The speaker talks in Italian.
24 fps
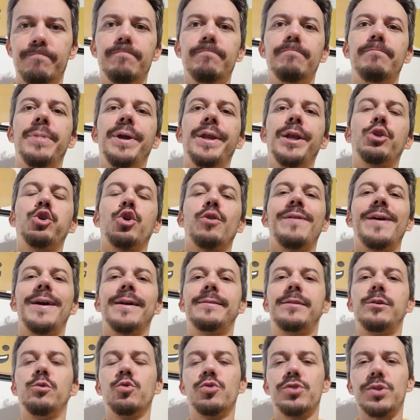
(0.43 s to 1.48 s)
Ben
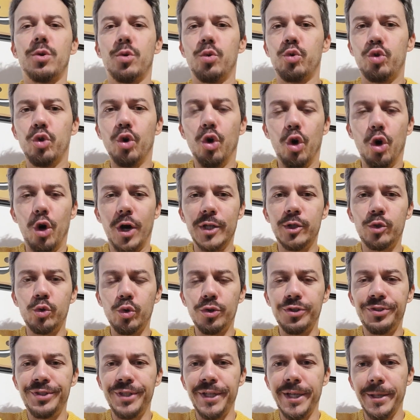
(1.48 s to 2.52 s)
ritrovati, un saluto a
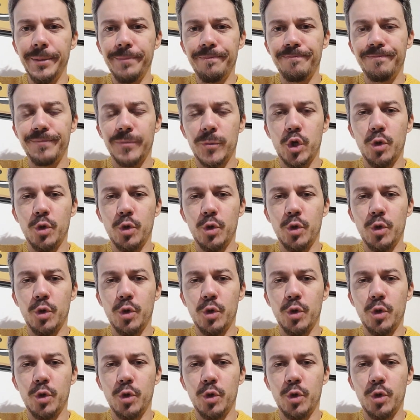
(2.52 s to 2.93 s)
tutti.